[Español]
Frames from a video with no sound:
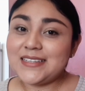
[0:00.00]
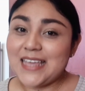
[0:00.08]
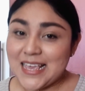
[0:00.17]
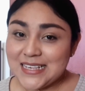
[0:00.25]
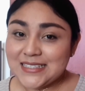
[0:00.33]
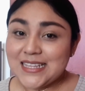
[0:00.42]

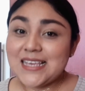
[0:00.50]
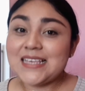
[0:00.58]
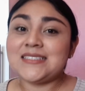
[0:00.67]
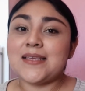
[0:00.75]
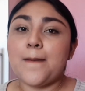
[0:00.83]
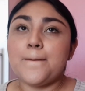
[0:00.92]
Este
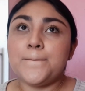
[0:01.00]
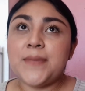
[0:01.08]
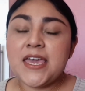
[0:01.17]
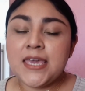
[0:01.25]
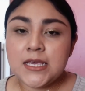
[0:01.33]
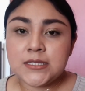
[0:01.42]
es
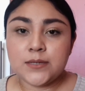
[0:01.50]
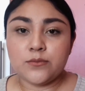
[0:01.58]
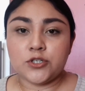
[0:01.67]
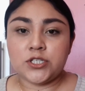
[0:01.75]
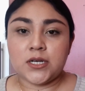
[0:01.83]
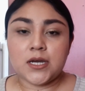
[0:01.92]

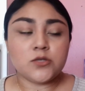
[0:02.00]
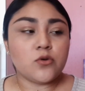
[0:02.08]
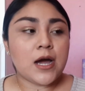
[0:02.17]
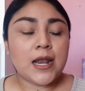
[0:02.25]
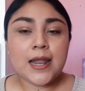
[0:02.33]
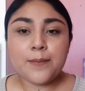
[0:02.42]
bellísimo, chicas.
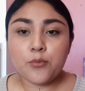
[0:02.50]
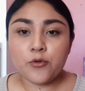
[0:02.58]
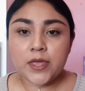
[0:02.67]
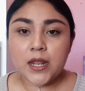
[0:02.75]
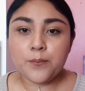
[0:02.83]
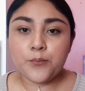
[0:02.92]
Ojalá
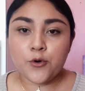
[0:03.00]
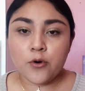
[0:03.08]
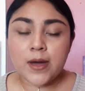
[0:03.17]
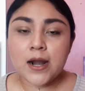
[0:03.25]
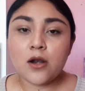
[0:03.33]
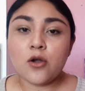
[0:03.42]
pudieran
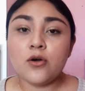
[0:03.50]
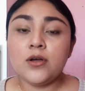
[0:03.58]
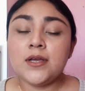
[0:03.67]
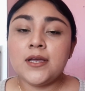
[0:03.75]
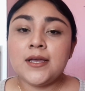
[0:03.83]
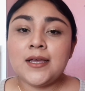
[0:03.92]
probarlo.
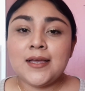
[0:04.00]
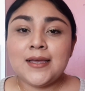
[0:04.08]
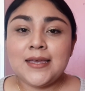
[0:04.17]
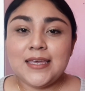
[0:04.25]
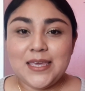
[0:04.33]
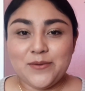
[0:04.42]

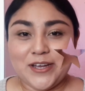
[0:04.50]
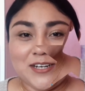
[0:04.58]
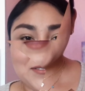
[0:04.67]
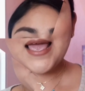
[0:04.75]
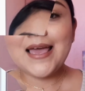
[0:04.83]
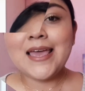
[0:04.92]
Y bueno,
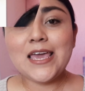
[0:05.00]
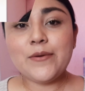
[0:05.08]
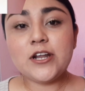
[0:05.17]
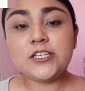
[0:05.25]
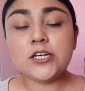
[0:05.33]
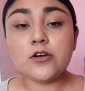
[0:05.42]
y
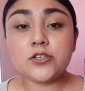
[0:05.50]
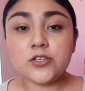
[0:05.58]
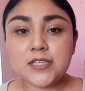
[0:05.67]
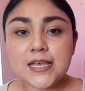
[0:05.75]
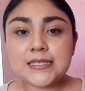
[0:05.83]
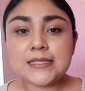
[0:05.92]
bueno, chicos, si
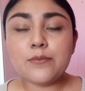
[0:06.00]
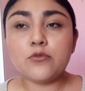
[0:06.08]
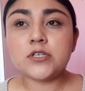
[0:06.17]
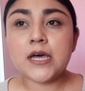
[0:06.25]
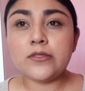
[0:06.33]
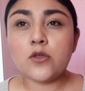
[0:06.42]
ustedes están
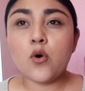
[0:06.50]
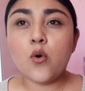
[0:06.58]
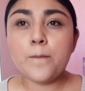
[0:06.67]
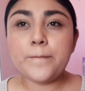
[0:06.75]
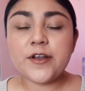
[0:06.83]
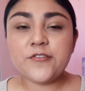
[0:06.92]
buscando
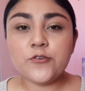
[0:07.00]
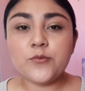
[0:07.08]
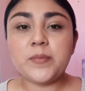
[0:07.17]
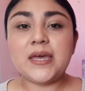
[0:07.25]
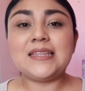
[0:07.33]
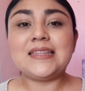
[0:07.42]
un
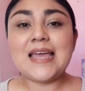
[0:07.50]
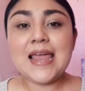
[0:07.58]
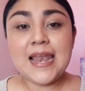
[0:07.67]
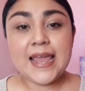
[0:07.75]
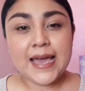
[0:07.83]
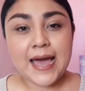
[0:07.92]
perfume
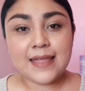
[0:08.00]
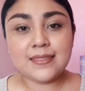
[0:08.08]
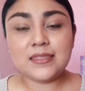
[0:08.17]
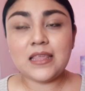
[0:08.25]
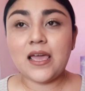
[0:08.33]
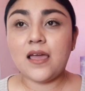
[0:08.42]

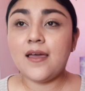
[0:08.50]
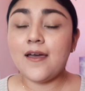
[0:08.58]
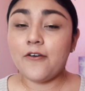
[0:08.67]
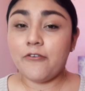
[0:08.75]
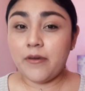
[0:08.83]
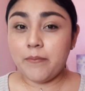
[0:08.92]
elegante,
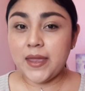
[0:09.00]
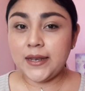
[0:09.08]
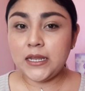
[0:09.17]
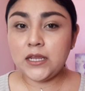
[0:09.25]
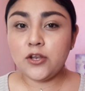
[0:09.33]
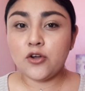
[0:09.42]

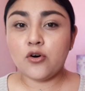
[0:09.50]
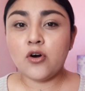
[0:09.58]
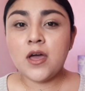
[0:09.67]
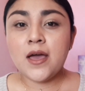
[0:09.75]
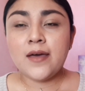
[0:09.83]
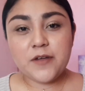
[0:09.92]
femenino,
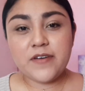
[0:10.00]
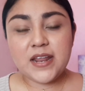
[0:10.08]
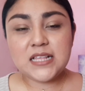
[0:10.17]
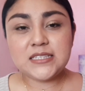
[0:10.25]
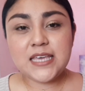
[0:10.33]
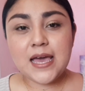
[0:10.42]

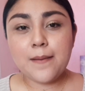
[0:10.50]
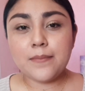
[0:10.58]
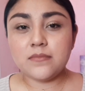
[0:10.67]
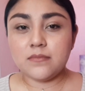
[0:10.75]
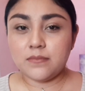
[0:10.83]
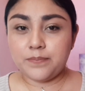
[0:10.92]

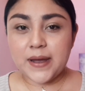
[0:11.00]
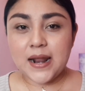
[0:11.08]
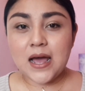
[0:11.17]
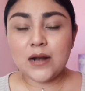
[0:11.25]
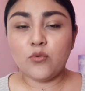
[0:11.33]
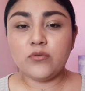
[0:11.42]
preferencia
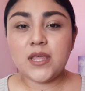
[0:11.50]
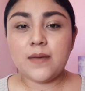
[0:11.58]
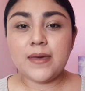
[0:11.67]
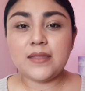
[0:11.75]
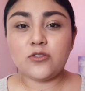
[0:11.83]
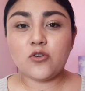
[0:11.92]
para algún
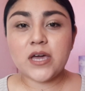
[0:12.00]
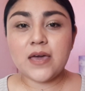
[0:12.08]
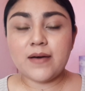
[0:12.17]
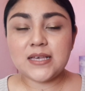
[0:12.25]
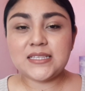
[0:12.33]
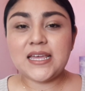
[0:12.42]
evento que
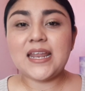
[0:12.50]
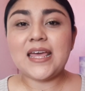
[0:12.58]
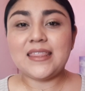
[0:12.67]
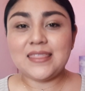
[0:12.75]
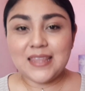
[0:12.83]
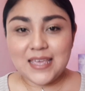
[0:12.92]
va a
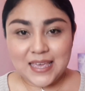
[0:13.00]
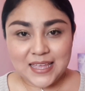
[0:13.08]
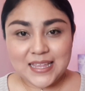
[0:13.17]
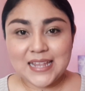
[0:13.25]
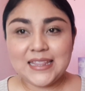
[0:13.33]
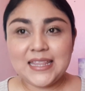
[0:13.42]
ser
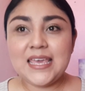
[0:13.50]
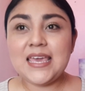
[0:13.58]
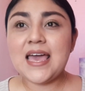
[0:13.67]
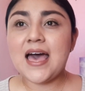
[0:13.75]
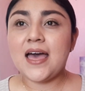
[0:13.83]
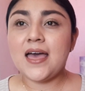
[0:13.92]
en el
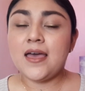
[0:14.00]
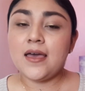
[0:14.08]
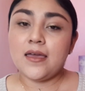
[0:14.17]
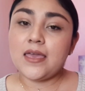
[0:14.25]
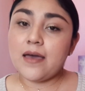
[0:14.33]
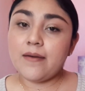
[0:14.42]
día,
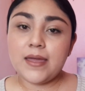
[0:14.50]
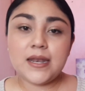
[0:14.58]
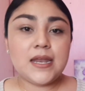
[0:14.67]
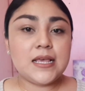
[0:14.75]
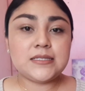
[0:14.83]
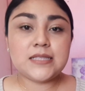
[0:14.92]
ya ven
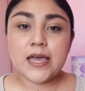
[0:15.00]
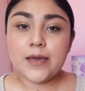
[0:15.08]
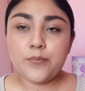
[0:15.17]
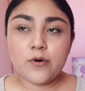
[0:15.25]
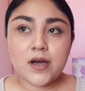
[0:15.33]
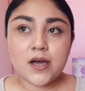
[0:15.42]
en esta
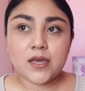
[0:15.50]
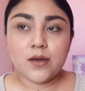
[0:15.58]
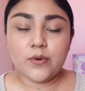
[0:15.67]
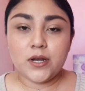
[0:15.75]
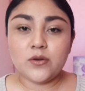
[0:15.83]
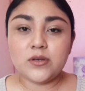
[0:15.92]
época que
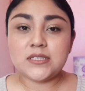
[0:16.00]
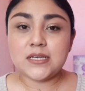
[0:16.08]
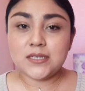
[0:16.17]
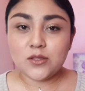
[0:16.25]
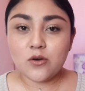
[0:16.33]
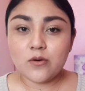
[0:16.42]
bueno, está
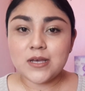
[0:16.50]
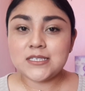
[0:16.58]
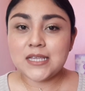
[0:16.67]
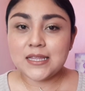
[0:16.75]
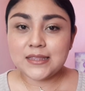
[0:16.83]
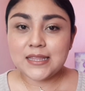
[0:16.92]
haciendo
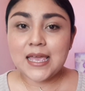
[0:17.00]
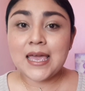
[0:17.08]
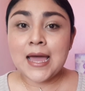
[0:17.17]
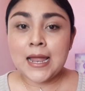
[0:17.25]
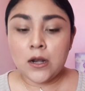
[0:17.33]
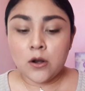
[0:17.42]
bastante
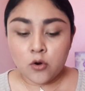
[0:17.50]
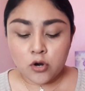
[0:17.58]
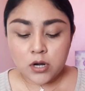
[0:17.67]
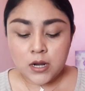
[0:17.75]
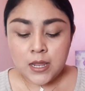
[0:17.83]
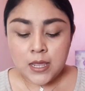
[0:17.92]

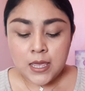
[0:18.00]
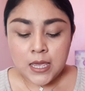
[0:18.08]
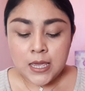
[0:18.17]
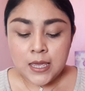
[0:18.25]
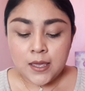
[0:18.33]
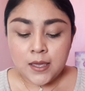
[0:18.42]
calor.
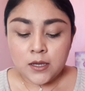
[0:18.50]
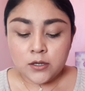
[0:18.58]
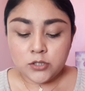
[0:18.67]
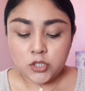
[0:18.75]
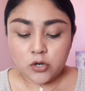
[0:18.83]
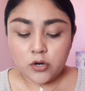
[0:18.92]

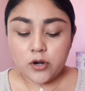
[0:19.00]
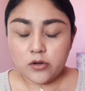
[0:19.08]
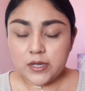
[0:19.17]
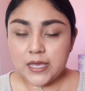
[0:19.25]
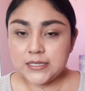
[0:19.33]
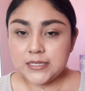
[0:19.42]
Yo
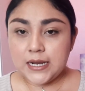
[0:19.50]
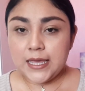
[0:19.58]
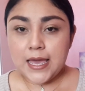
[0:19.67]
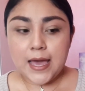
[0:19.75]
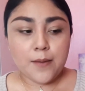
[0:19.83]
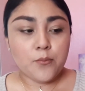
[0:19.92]
creo que
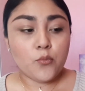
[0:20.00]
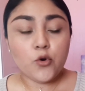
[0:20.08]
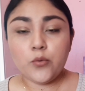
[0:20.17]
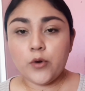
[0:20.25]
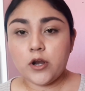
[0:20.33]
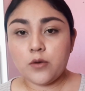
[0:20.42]
sería
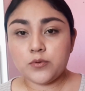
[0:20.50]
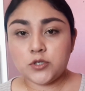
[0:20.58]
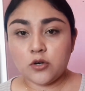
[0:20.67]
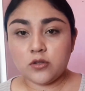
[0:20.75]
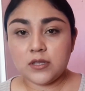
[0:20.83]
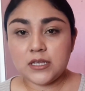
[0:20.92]
muy buena
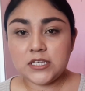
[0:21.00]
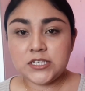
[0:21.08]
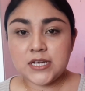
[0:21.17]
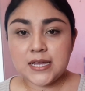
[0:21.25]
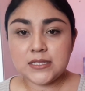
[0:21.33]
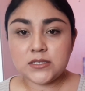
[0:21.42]
opción
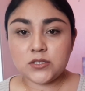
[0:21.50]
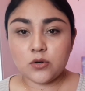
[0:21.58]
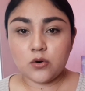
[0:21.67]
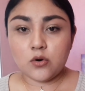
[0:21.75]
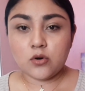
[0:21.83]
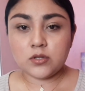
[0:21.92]
Chance
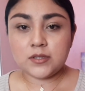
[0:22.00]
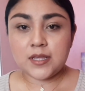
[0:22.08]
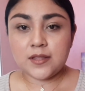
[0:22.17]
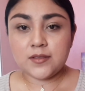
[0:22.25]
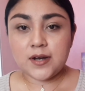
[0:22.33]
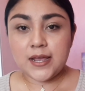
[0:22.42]
o
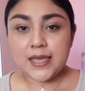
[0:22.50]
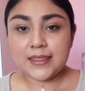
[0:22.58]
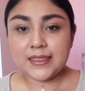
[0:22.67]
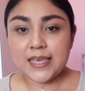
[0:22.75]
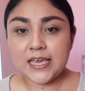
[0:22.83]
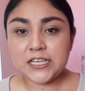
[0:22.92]
Tandré
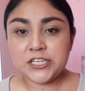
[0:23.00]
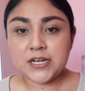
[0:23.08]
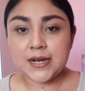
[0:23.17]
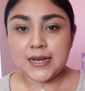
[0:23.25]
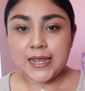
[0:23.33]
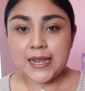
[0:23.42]
de
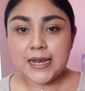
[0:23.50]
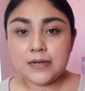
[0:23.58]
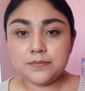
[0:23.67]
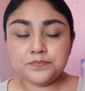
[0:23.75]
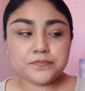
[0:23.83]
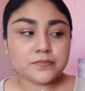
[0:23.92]

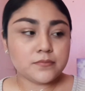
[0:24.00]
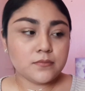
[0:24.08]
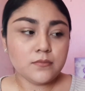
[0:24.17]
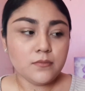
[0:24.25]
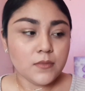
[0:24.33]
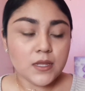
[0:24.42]
Chanel.
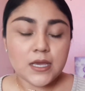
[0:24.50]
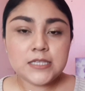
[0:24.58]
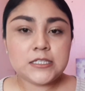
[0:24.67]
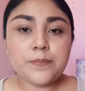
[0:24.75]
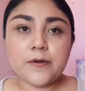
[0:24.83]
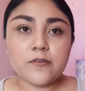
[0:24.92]

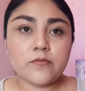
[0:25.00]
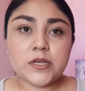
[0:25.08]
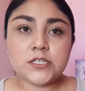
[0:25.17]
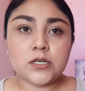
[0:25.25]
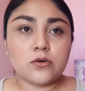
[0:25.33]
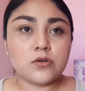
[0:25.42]
Este
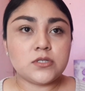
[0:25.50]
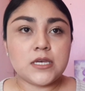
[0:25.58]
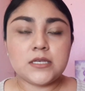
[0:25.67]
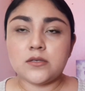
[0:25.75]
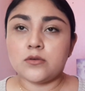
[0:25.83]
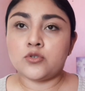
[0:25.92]
perfume, chicos,
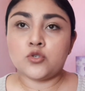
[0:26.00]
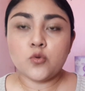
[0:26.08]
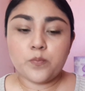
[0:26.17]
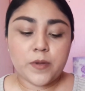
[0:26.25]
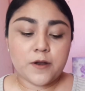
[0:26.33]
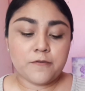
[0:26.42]
es
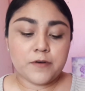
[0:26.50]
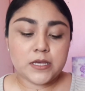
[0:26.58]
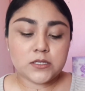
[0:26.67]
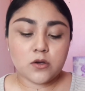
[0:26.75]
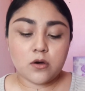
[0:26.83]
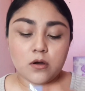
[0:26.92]
súper
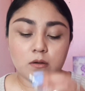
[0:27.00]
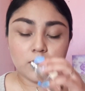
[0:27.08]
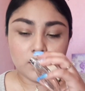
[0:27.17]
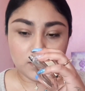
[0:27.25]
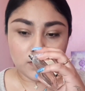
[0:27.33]
fresco.